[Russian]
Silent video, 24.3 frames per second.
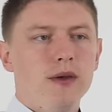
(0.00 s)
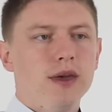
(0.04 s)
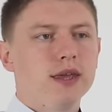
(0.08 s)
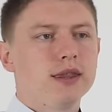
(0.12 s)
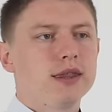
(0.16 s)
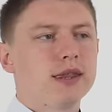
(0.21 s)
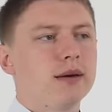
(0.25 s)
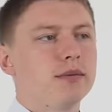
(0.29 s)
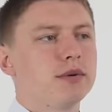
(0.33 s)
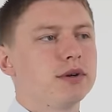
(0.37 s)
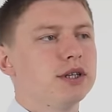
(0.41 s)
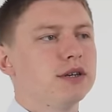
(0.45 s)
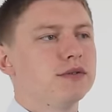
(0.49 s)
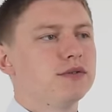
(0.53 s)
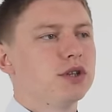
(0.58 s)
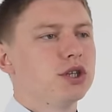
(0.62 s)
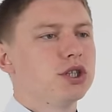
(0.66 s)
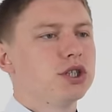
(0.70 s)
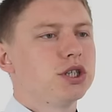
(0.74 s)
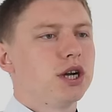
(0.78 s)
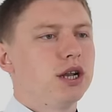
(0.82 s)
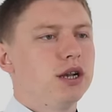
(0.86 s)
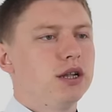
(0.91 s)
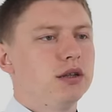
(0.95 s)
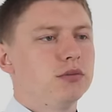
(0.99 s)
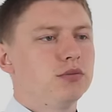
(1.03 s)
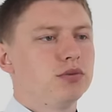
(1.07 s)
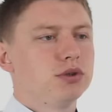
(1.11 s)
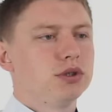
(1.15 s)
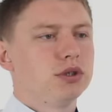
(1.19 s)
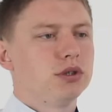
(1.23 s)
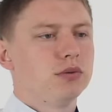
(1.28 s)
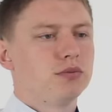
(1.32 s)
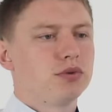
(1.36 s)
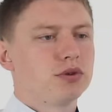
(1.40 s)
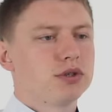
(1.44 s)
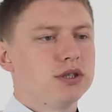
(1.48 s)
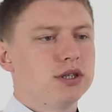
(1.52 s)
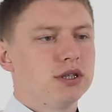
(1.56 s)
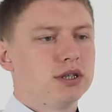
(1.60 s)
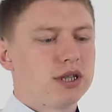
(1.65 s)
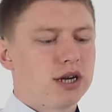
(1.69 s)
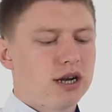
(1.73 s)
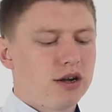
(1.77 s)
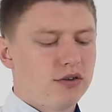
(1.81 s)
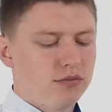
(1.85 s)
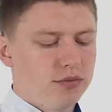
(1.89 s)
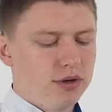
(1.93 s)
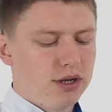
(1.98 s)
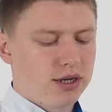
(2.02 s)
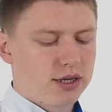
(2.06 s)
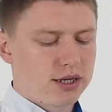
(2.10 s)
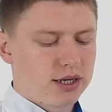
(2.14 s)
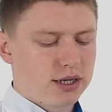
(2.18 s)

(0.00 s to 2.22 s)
И там, где в начале, допустим, после травмы или,